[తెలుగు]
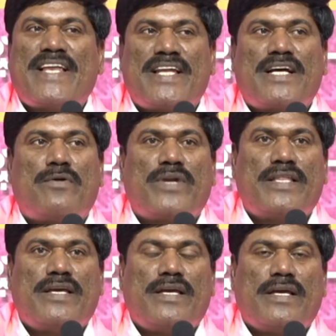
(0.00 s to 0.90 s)
మైనర్గా
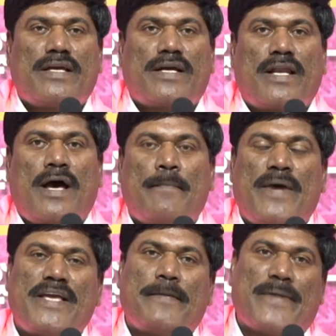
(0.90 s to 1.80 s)
ఉన్నది కానీ
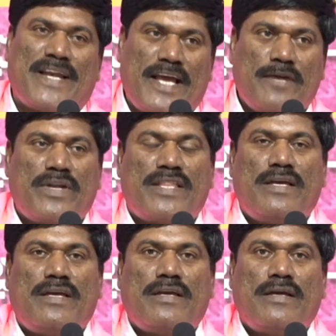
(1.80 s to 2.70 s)
అమ్మాయికి పెళ్ళై
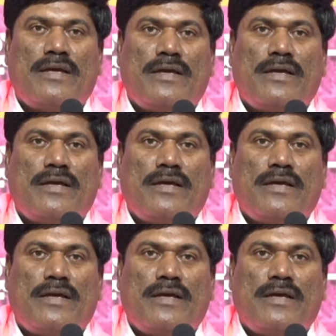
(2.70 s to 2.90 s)
ఉన్నది